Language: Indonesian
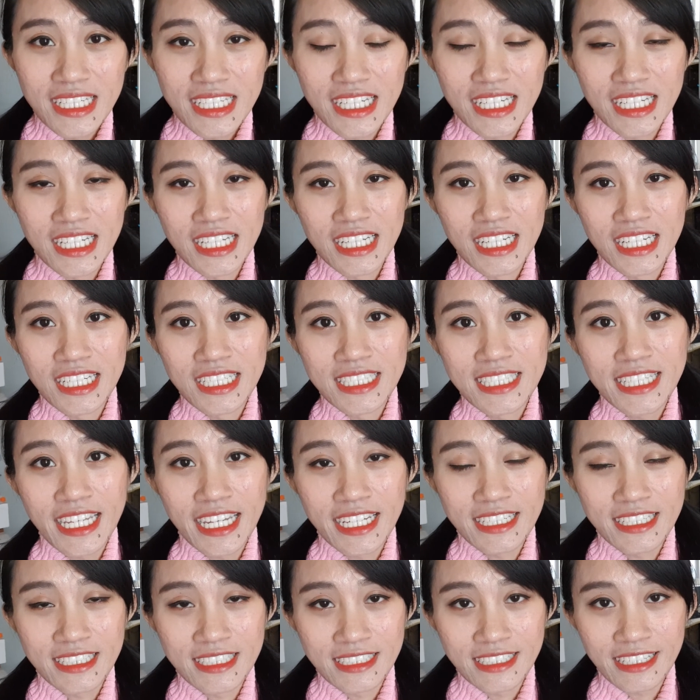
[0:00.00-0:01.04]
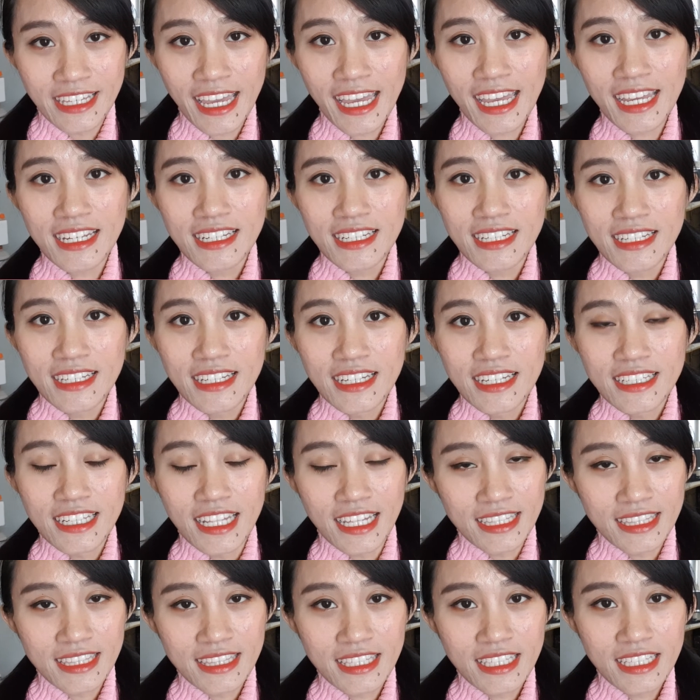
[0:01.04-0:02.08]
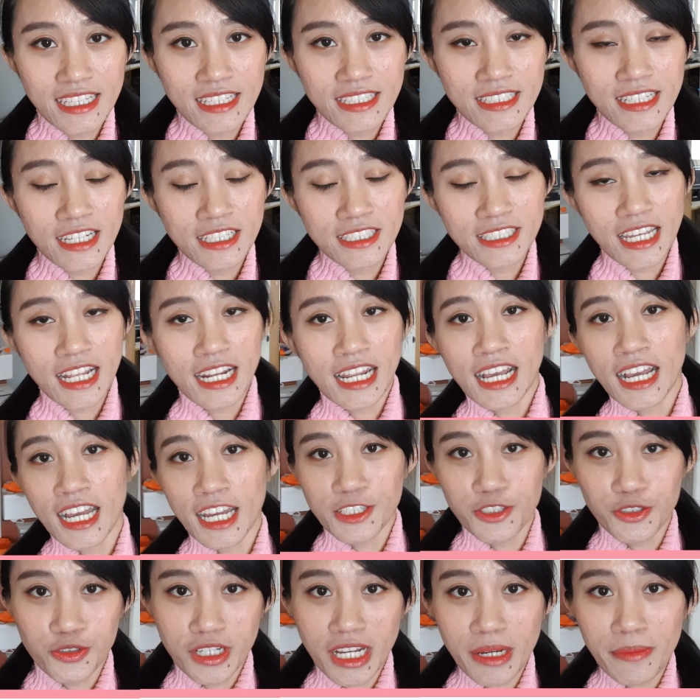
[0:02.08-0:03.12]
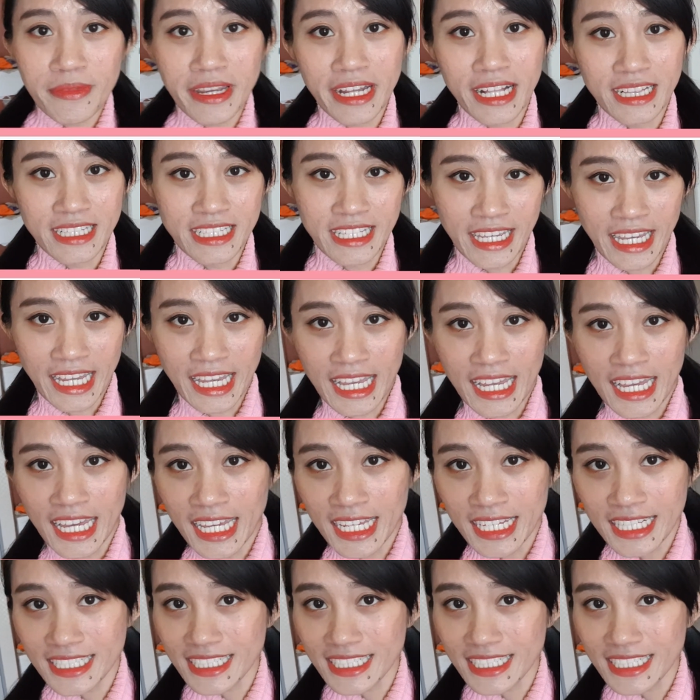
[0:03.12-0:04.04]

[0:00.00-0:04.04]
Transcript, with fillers: uh, channelnya nanti dan nyalakan juga belnya